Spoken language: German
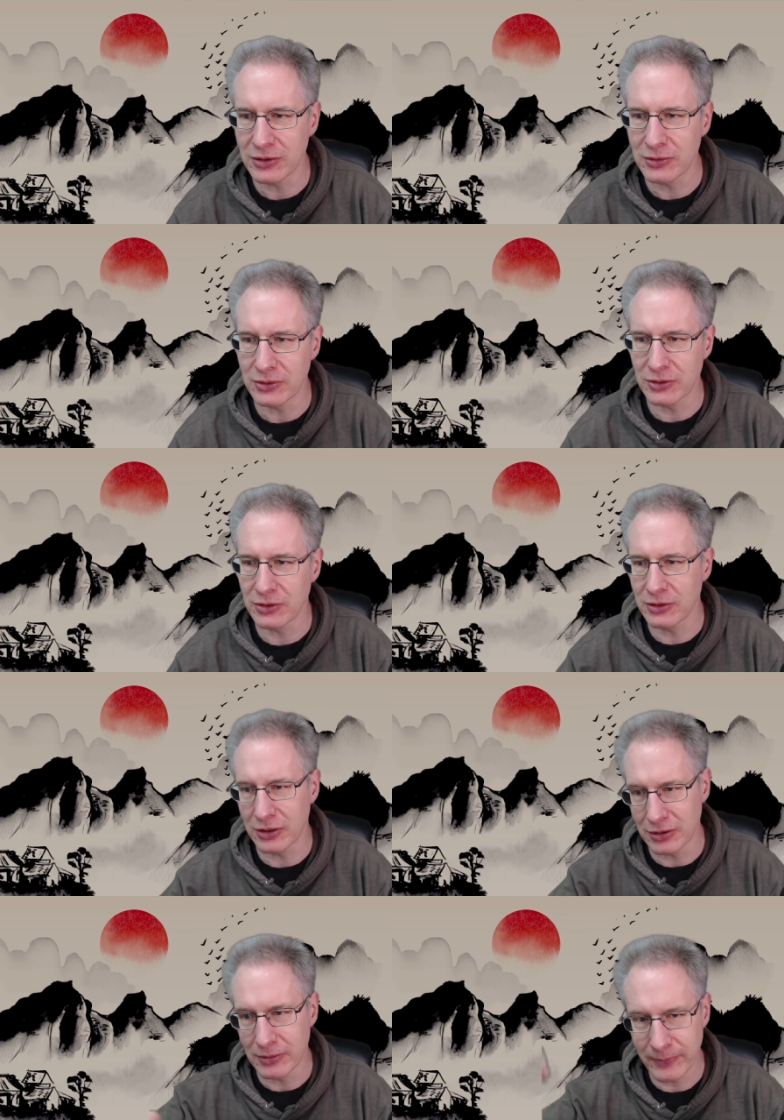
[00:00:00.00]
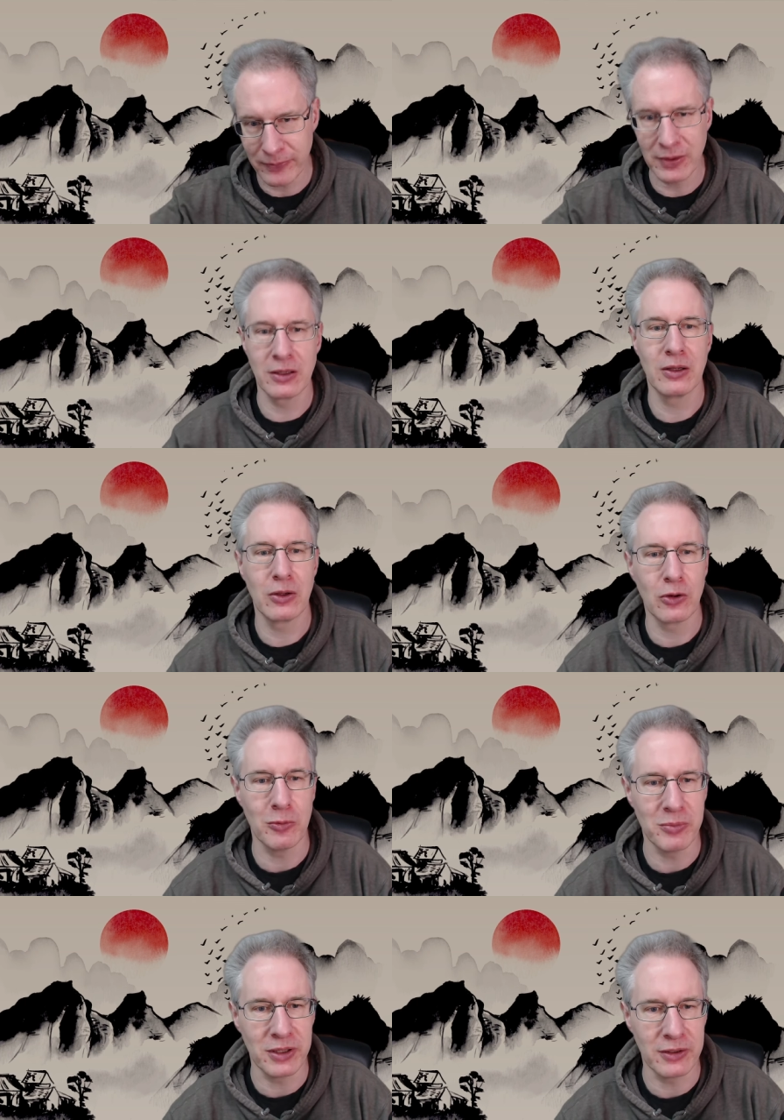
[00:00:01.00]
an und dann
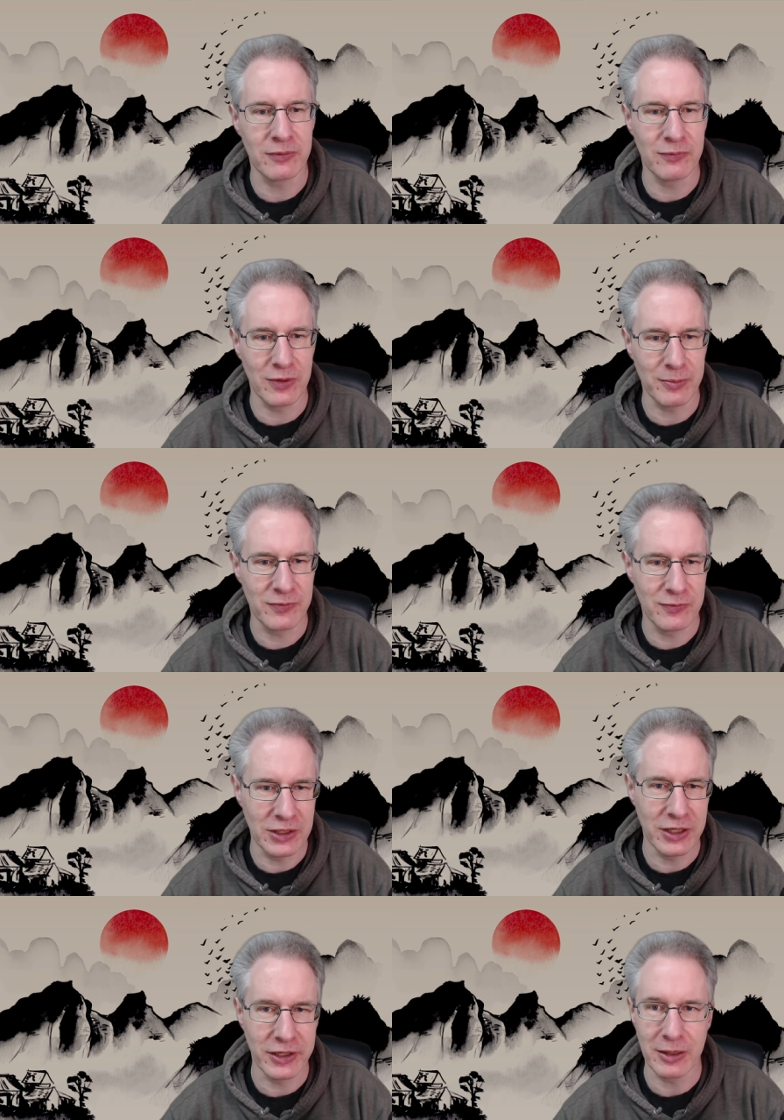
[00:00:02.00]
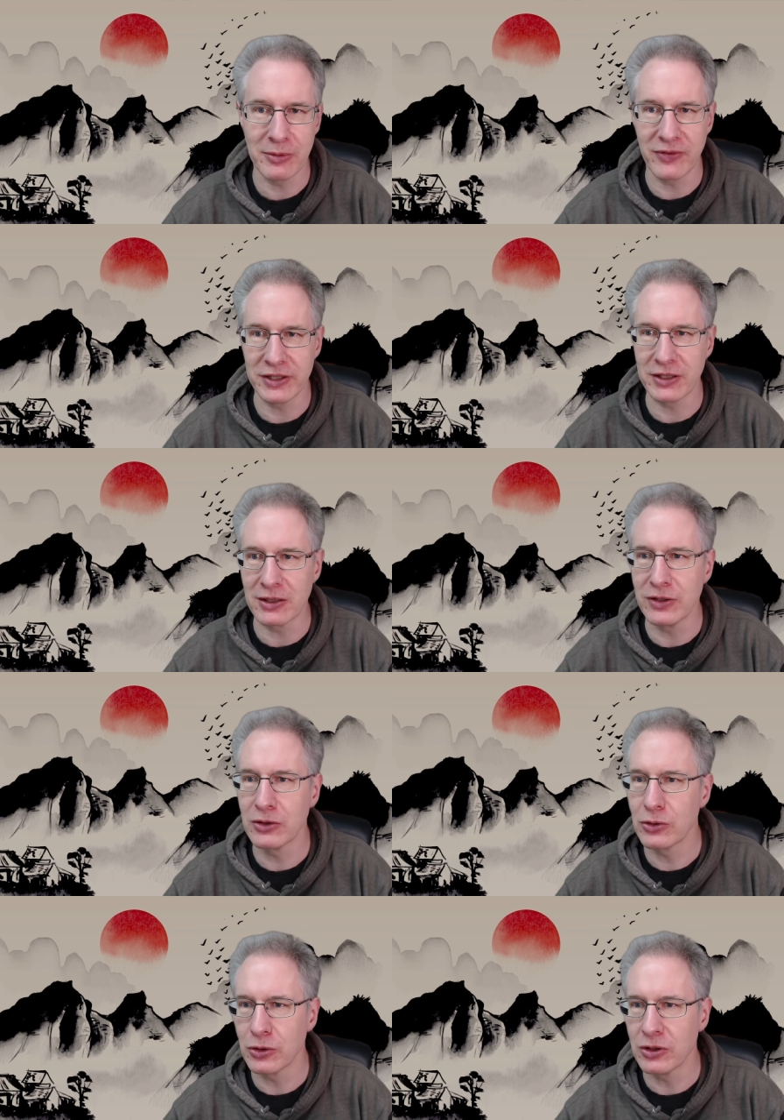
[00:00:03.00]
kommt man, wenn die dann aber weiter
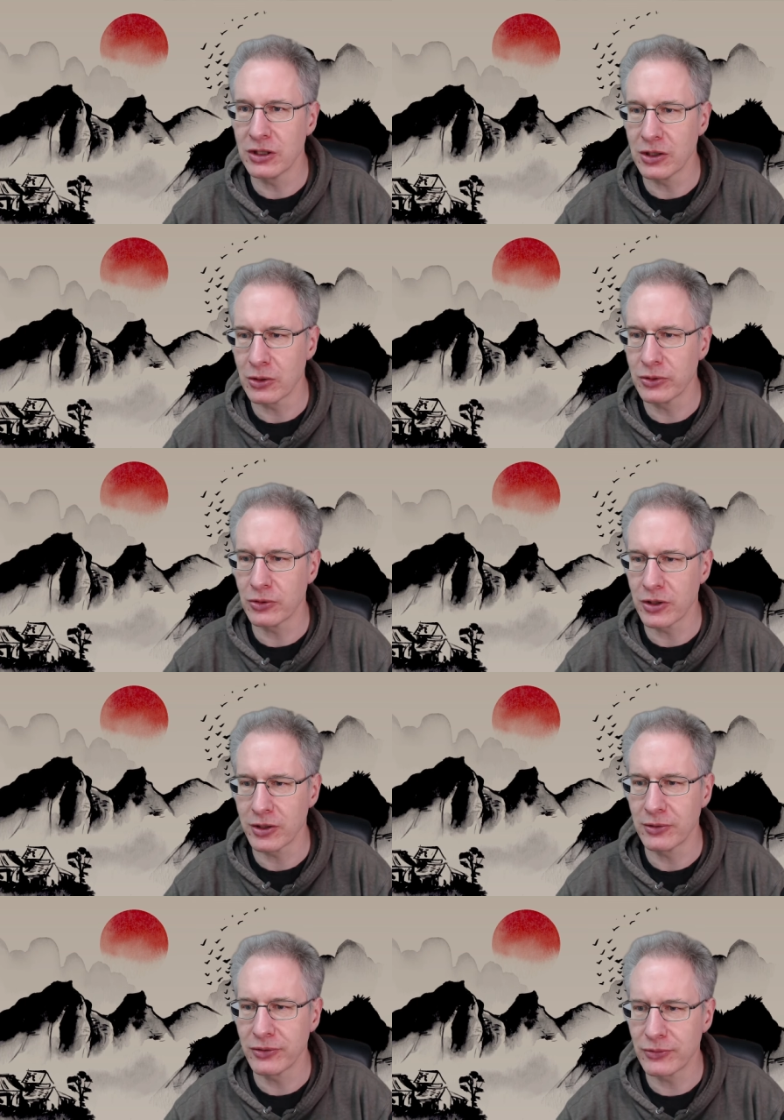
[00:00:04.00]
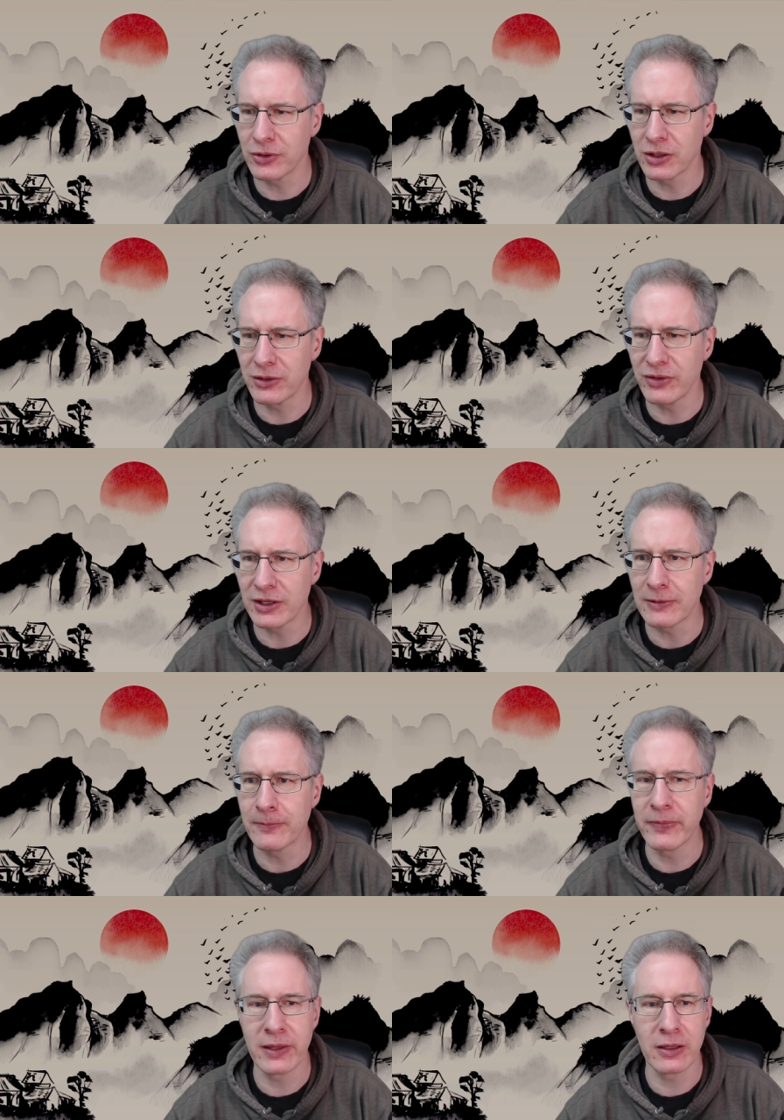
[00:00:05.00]
gewinnen können, die auch noch Herausforderer
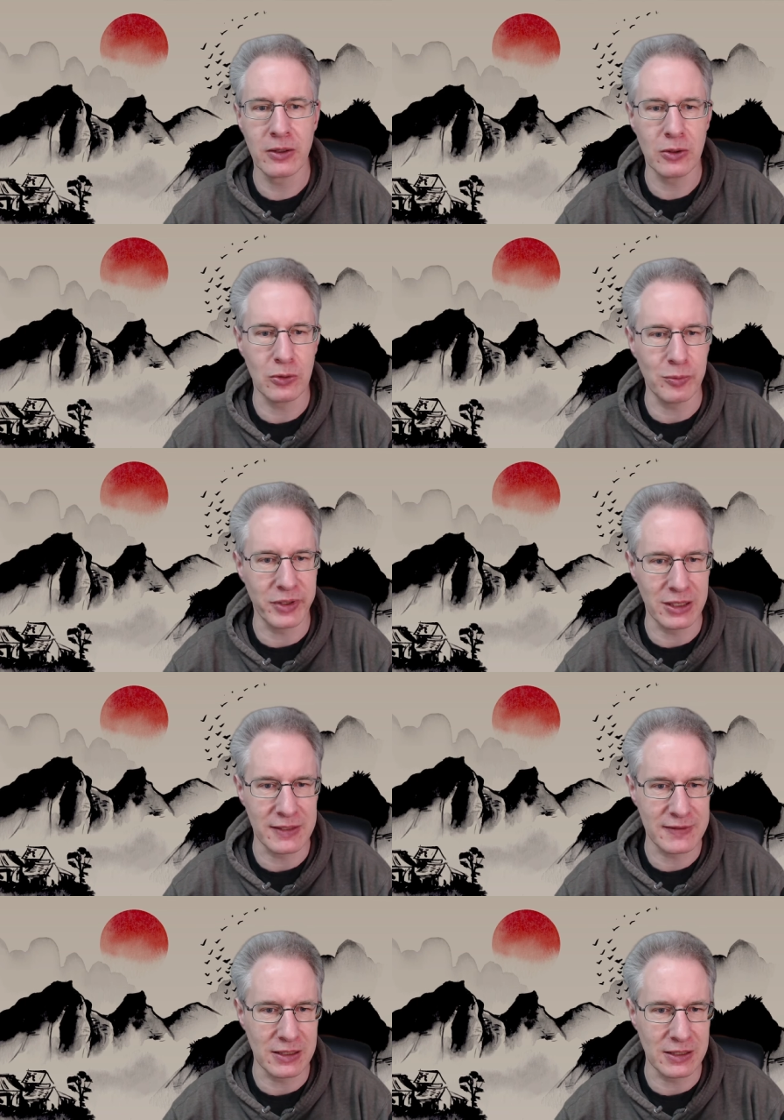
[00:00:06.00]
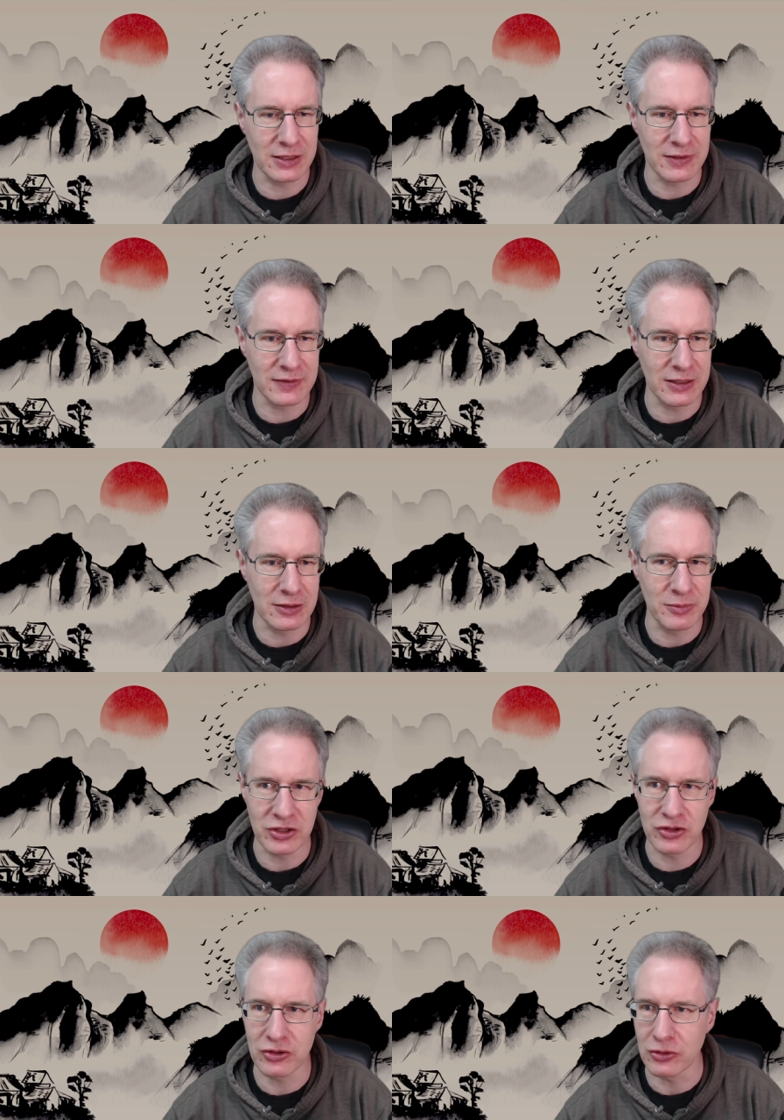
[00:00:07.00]
werden, um dann letztendlich das
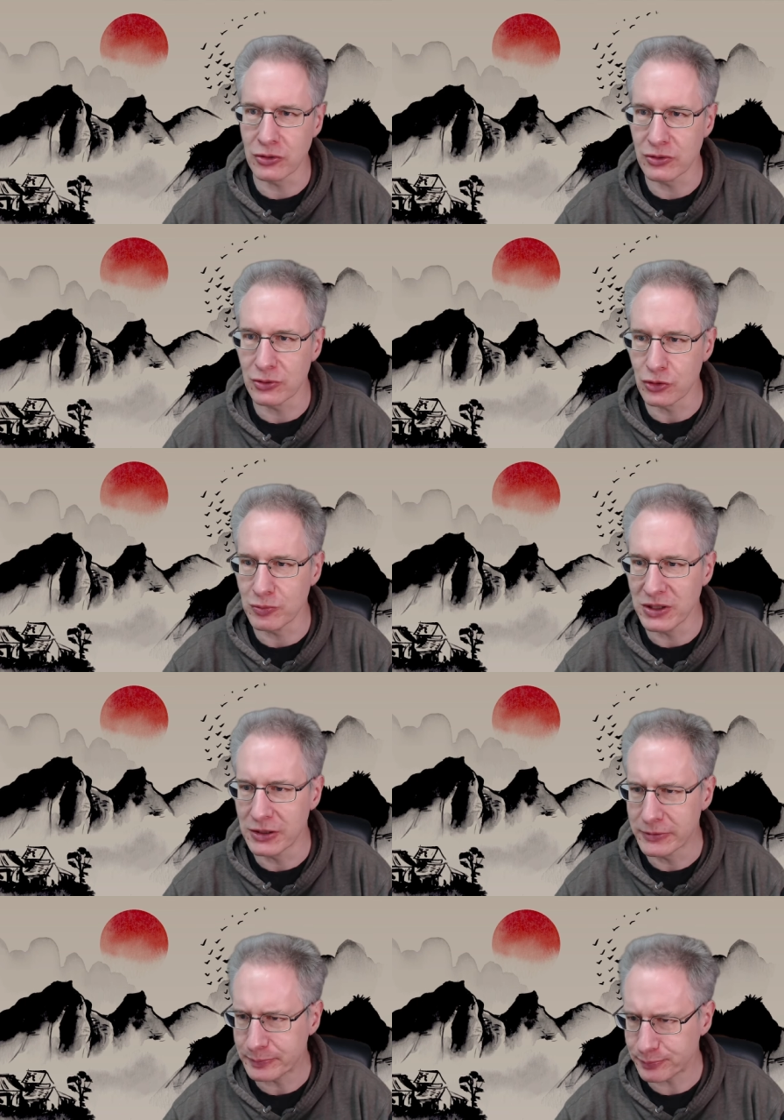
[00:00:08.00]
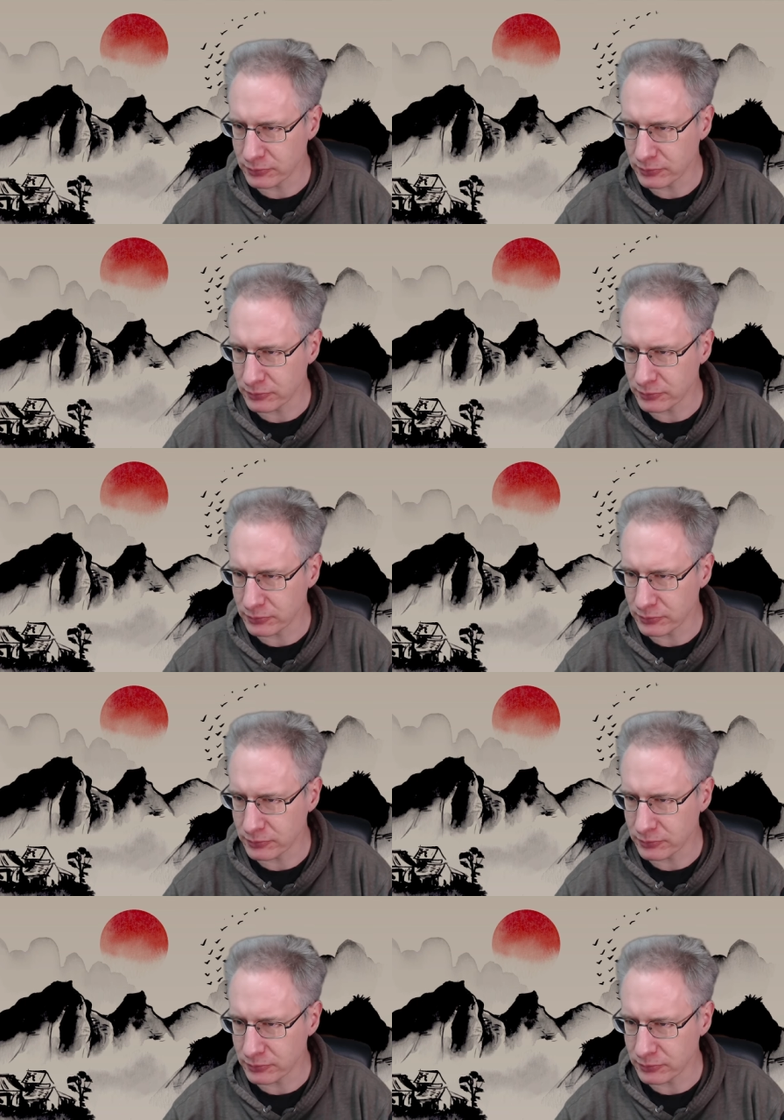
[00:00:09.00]
Titelmatch zu, zu spielen.